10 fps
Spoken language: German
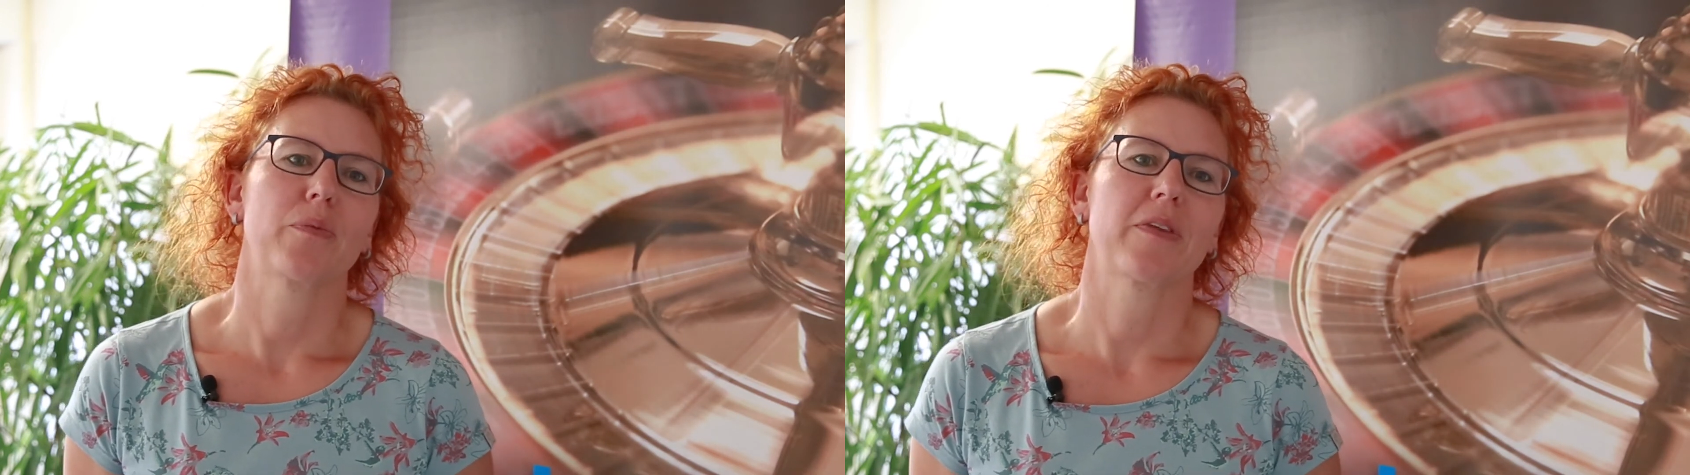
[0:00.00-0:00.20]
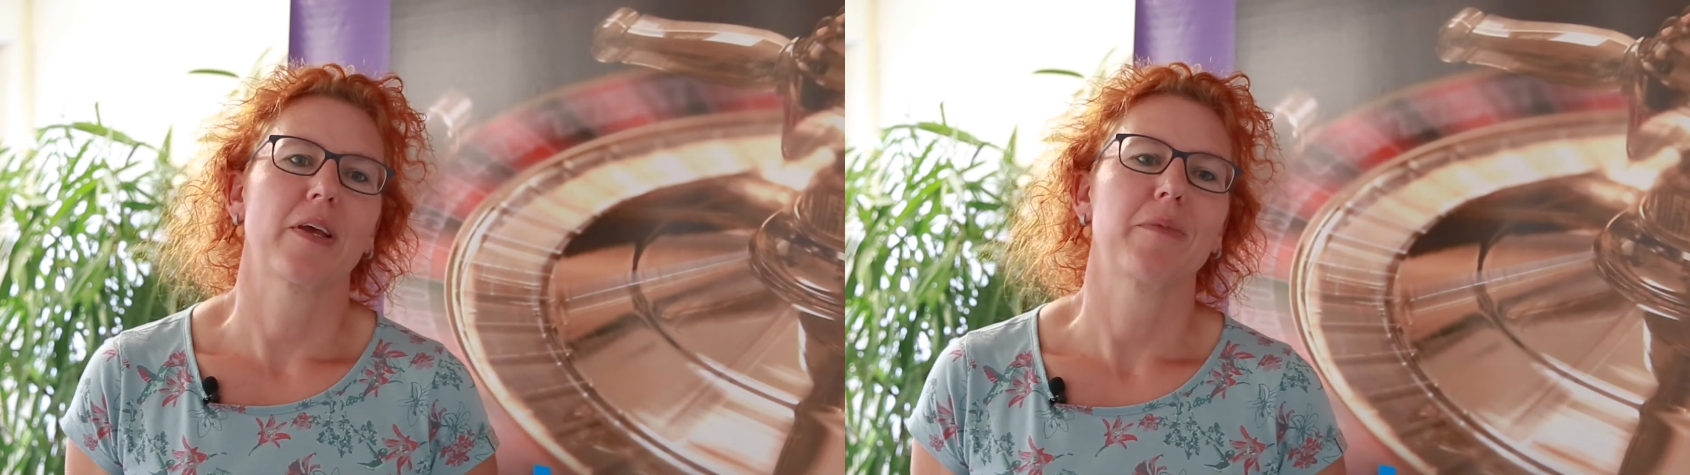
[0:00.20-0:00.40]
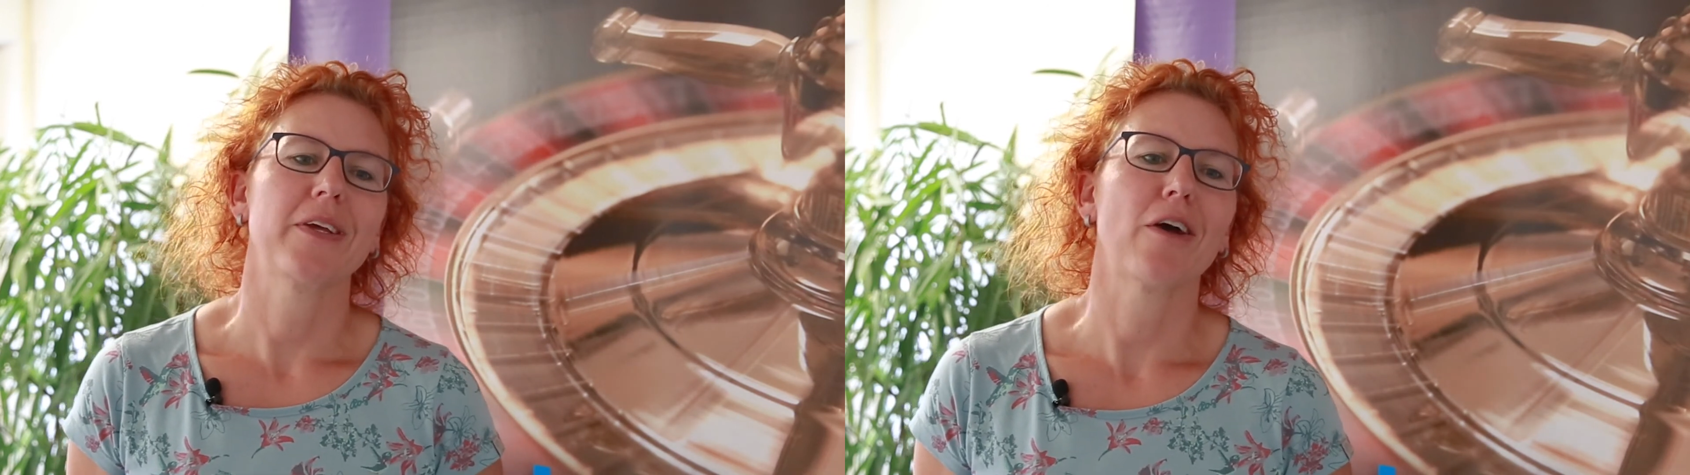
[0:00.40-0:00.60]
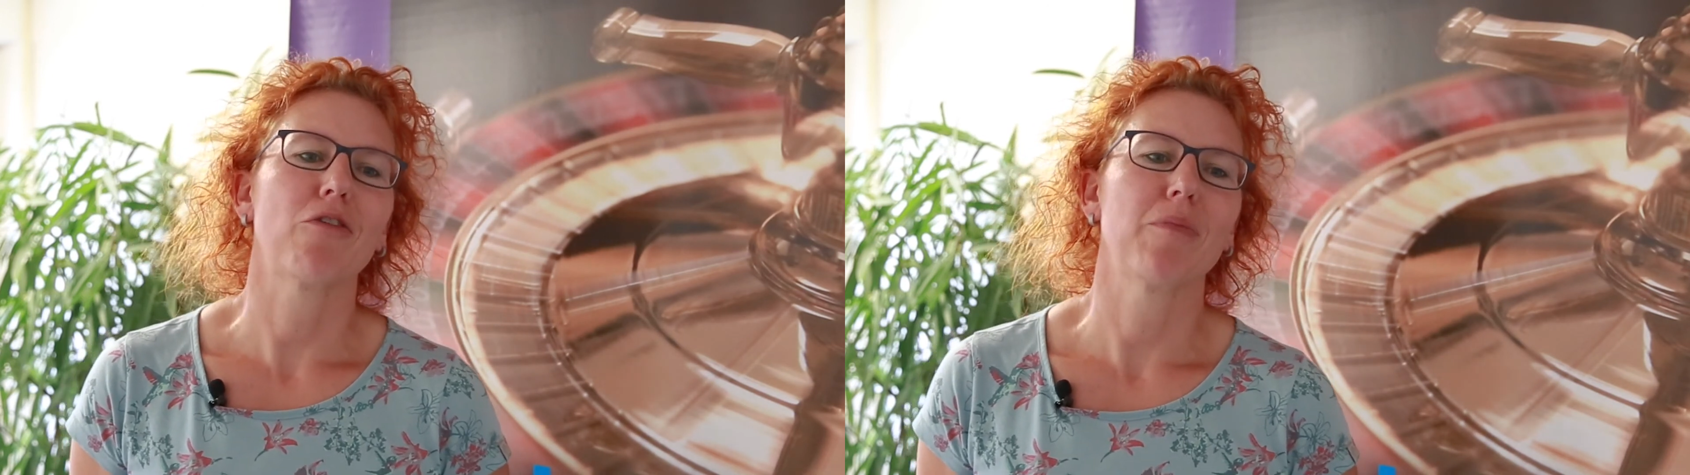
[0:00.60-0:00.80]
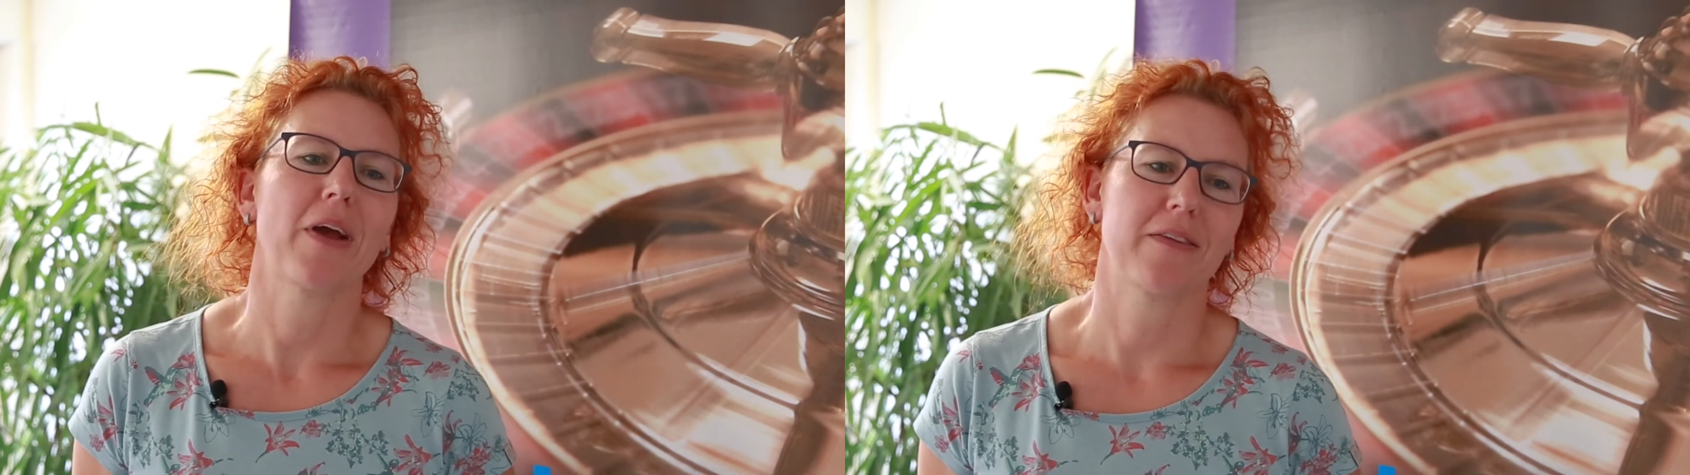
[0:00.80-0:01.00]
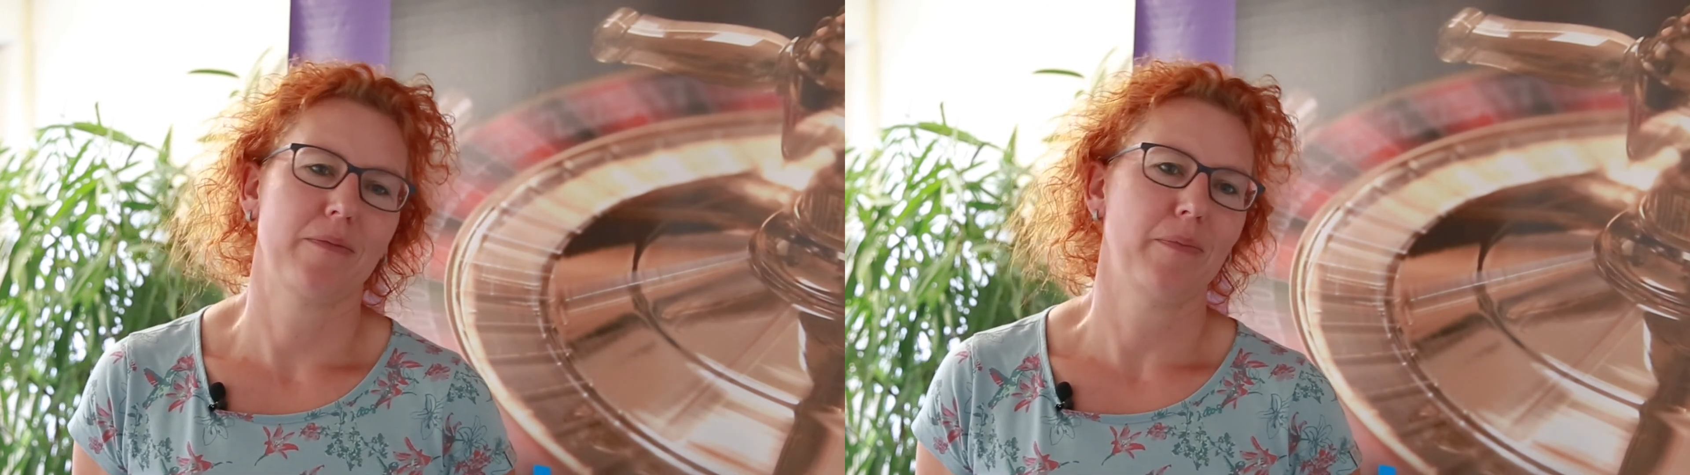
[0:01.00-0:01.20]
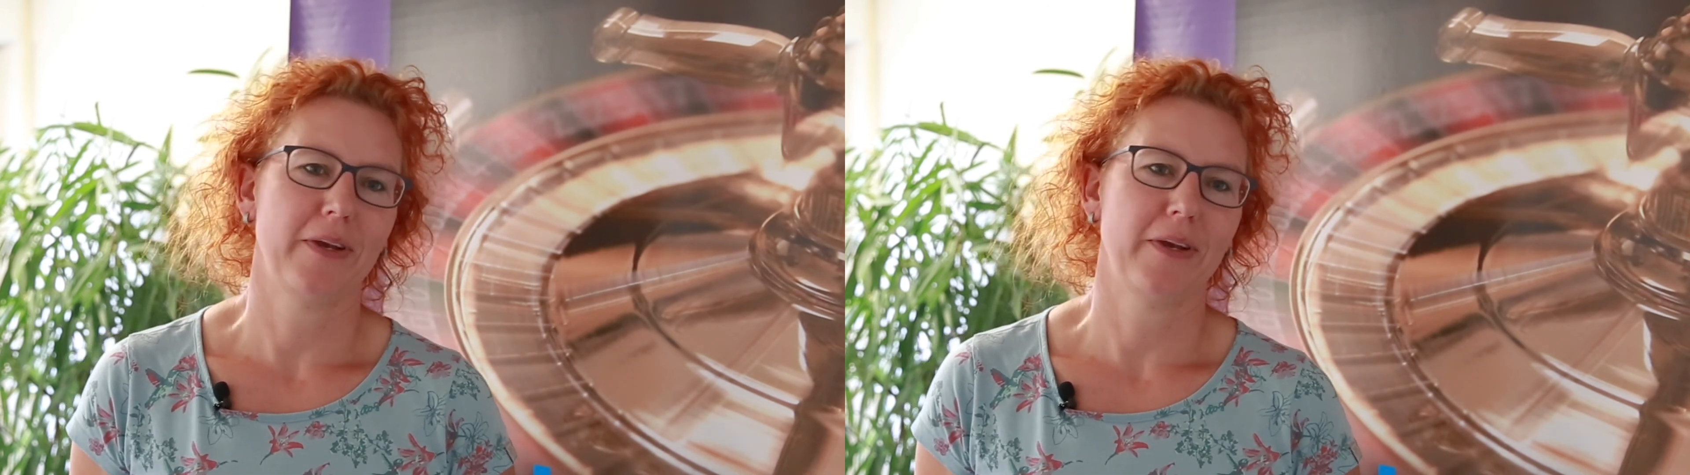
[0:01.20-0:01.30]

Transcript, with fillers: was einem nicht auf den ersten